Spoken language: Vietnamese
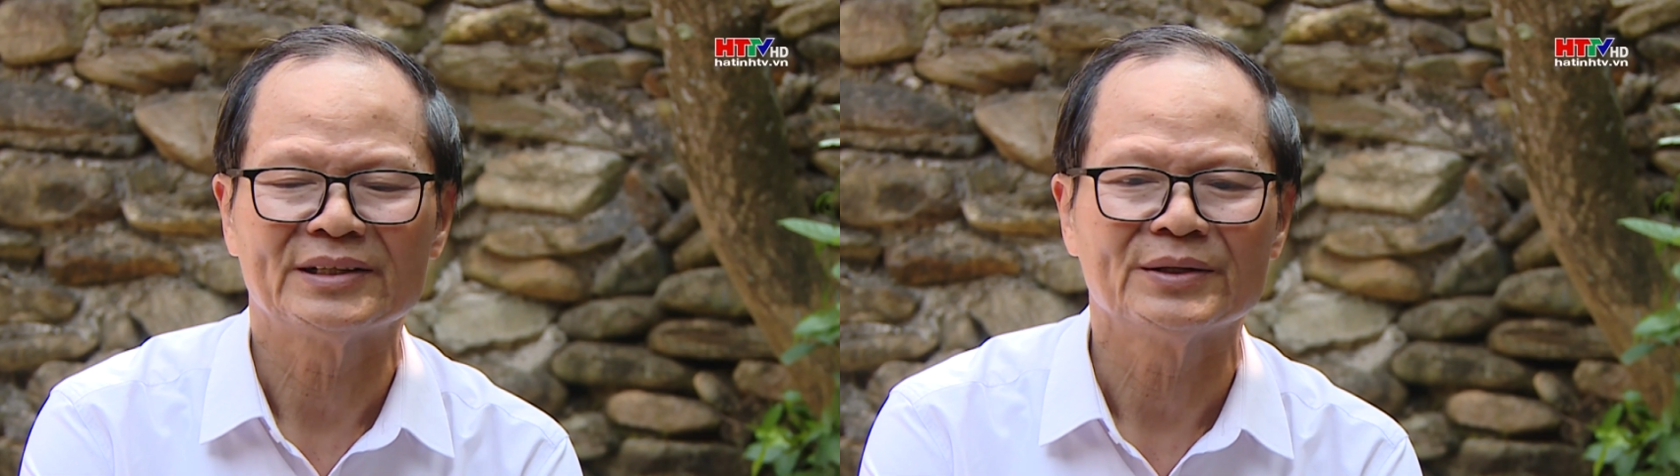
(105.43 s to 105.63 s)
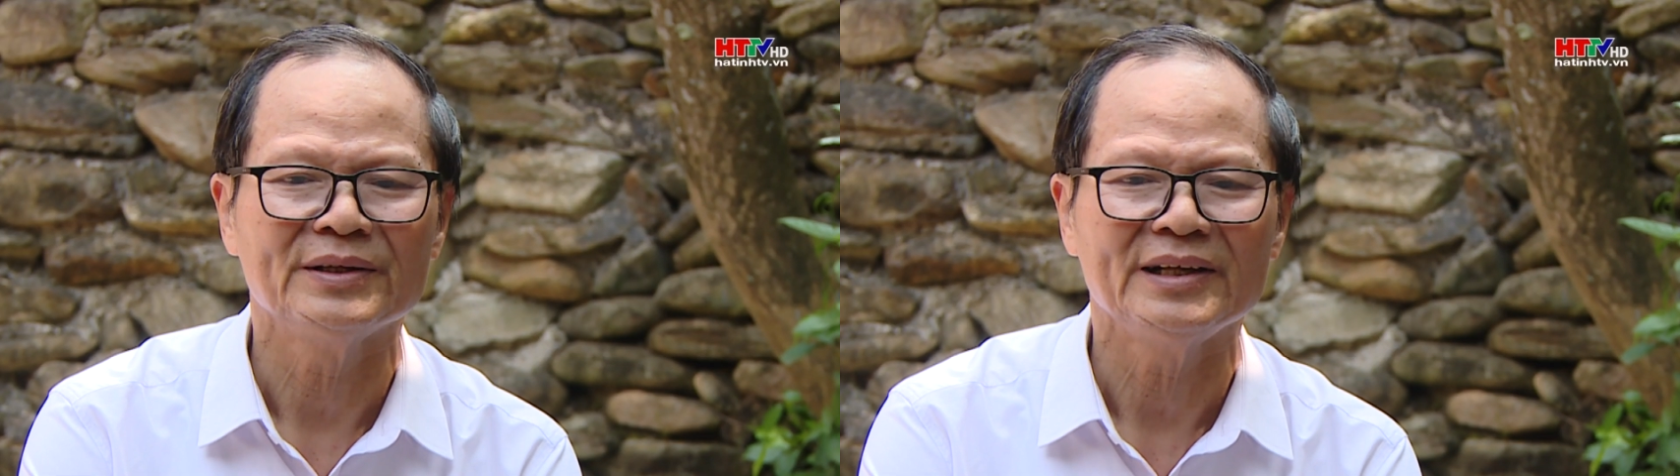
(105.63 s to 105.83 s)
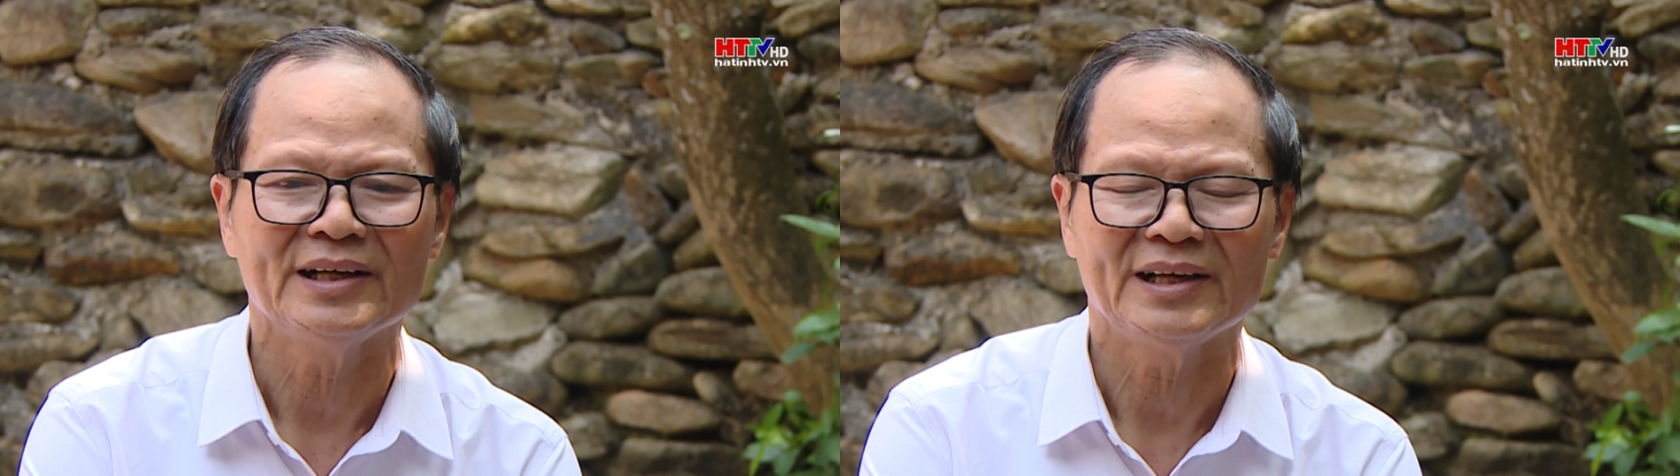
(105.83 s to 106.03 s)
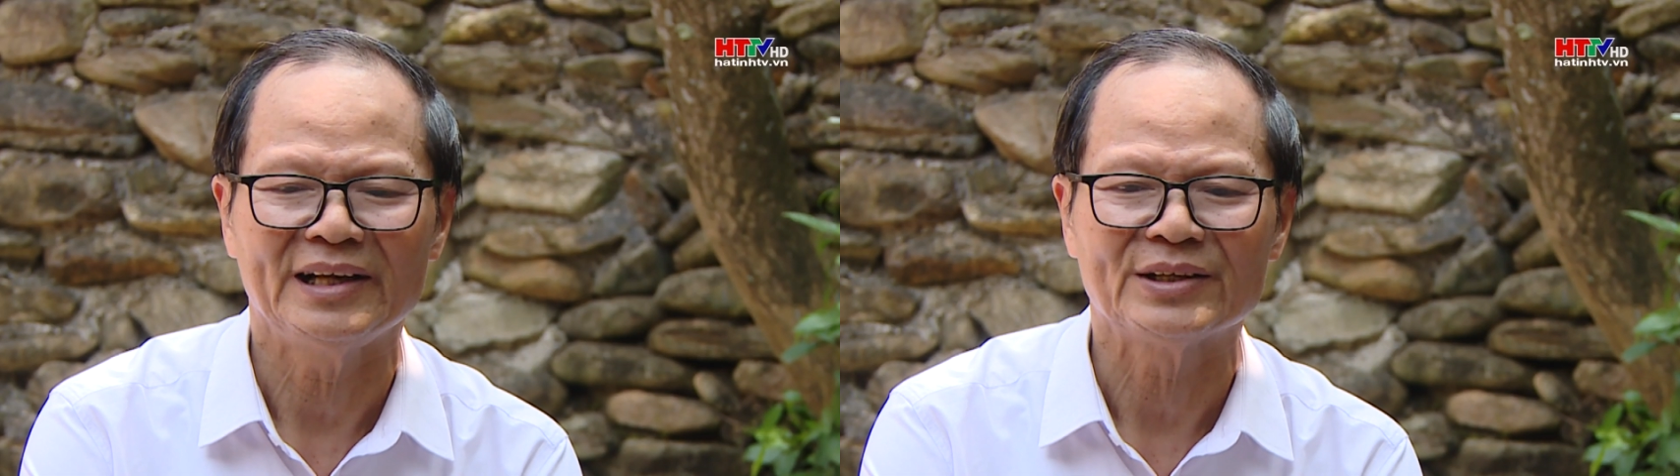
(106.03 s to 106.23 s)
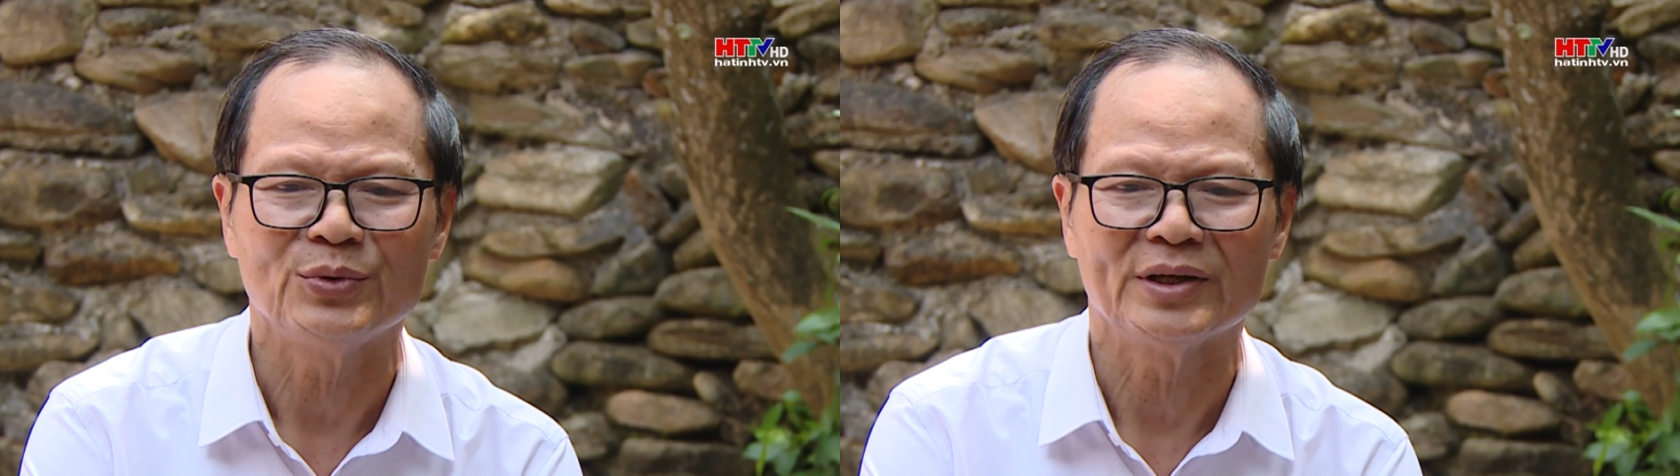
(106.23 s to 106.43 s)
tôi
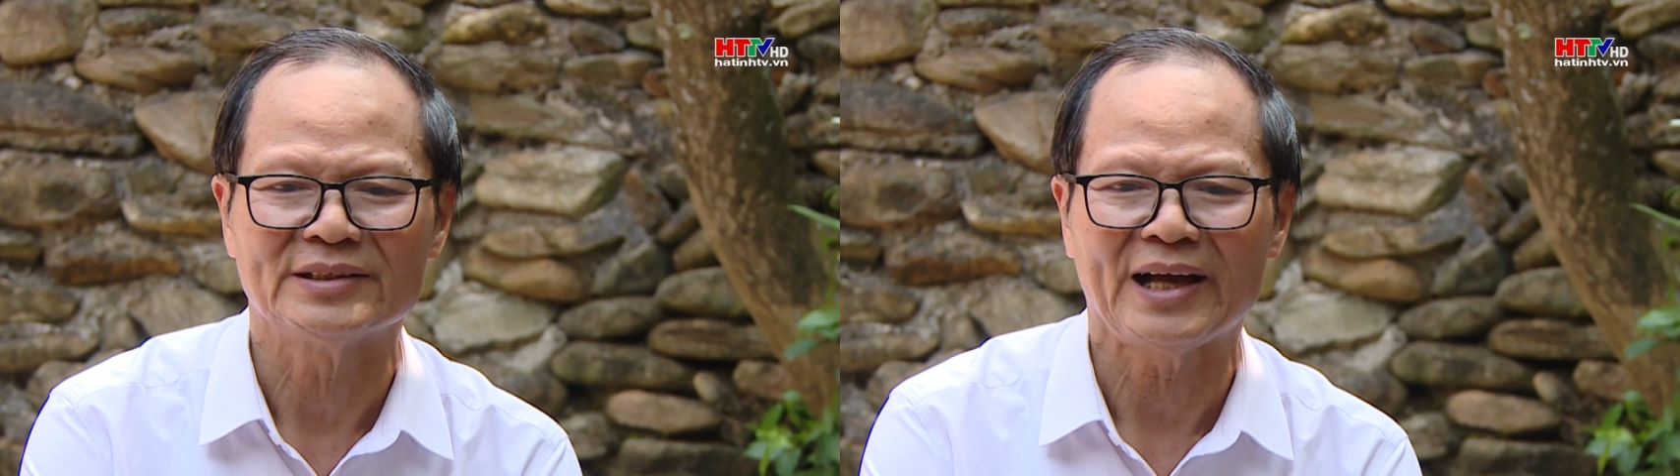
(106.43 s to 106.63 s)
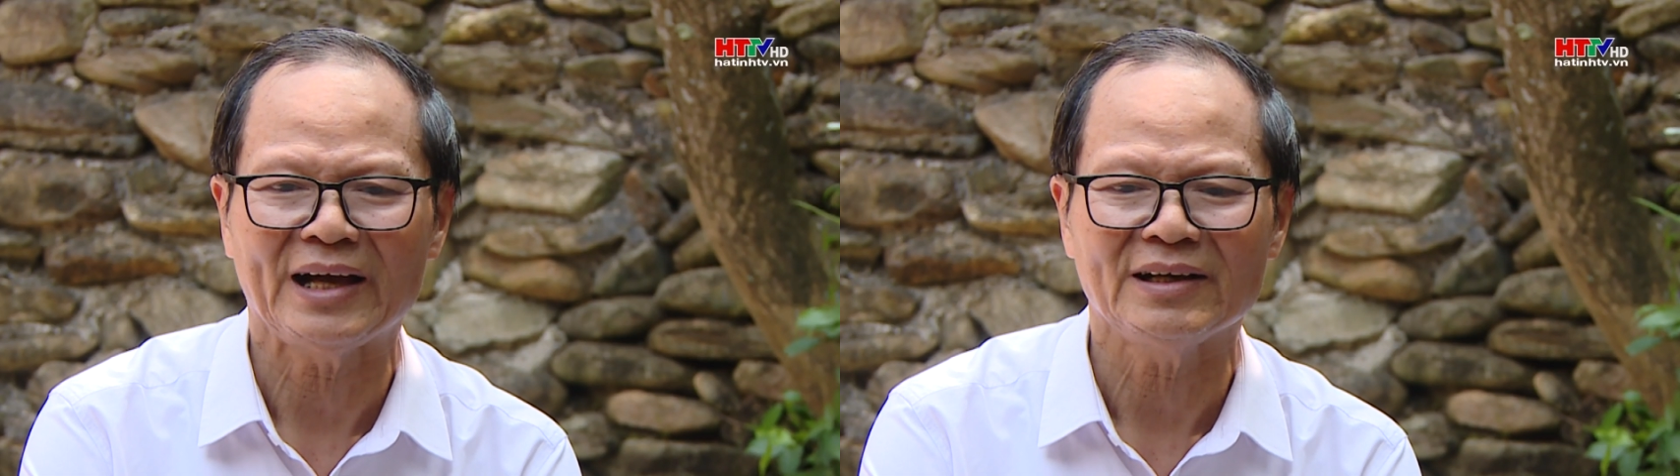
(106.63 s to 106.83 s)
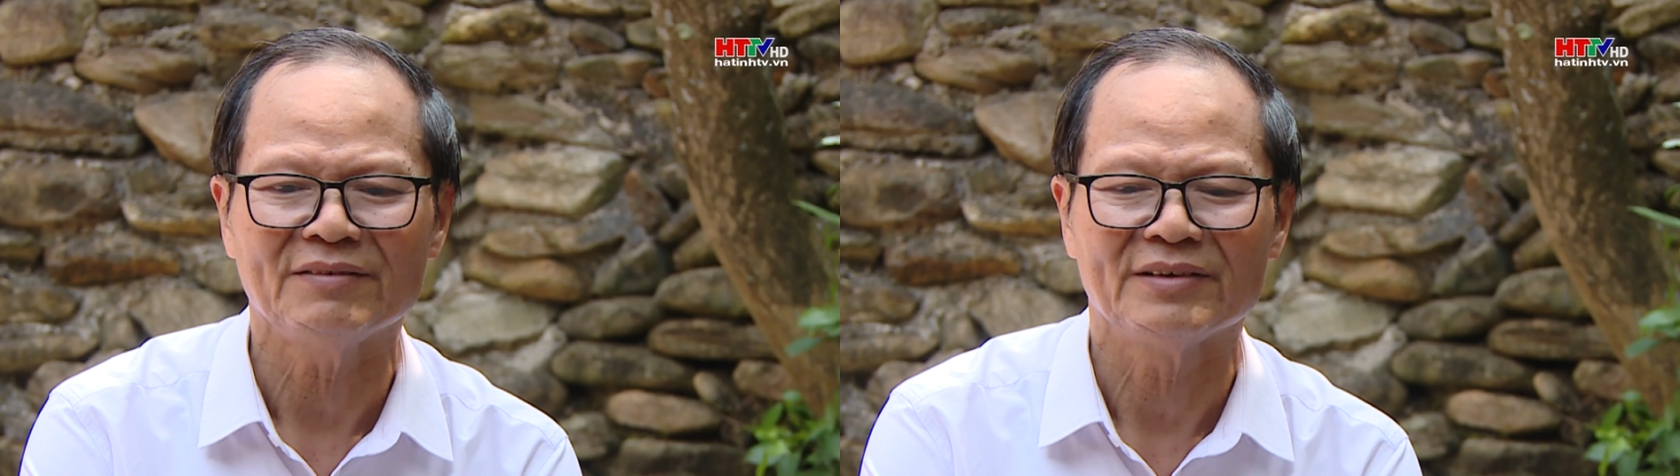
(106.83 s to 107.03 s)
lại chuyển sang